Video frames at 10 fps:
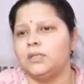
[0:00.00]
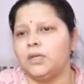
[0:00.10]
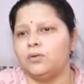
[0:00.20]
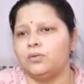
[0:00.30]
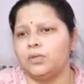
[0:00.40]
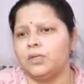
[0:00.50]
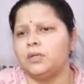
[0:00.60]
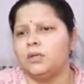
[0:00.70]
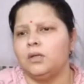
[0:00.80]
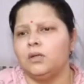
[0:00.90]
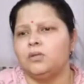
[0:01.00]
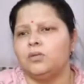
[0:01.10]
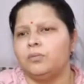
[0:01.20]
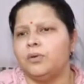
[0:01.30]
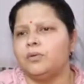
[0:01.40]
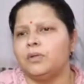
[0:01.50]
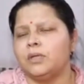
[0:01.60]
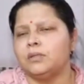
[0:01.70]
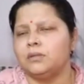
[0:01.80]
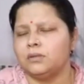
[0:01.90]
दिया उन्होंने तो मैं
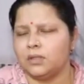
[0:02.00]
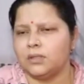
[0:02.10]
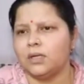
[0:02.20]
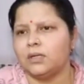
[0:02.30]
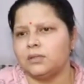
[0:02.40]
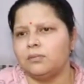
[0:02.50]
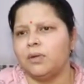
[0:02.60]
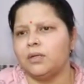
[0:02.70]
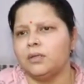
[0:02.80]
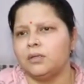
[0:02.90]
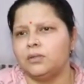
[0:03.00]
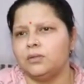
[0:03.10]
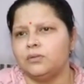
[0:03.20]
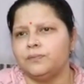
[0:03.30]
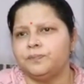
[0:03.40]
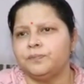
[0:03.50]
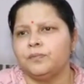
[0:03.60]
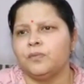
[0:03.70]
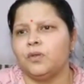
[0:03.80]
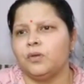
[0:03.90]
उनकी सज़ा का सम्मान करती हूँ
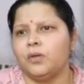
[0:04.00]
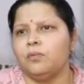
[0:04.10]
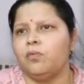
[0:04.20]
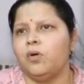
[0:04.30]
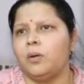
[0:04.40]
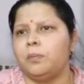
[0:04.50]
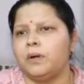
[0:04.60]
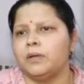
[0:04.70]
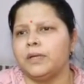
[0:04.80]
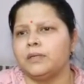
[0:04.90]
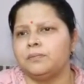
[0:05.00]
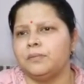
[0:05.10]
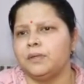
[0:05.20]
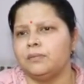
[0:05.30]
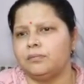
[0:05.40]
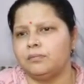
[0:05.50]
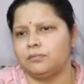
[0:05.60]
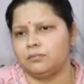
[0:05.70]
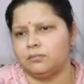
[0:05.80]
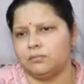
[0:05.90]
क्योंकि वो अपहरण केस में
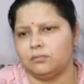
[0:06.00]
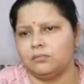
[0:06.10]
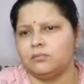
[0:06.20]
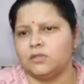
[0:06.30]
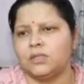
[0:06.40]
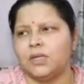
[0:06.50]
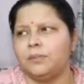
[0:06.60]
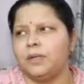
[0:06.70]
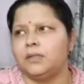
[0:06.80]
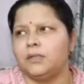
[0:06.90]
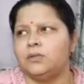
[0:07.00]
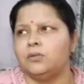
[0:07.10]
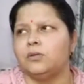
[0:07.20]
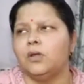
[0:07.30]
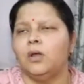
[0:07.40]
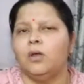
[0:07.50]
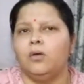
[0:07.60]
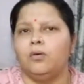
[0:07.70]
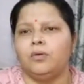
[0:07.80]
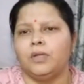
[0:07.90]
सज़ा मिली थी तो
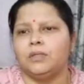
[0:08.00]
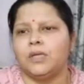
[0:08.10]
उन्हें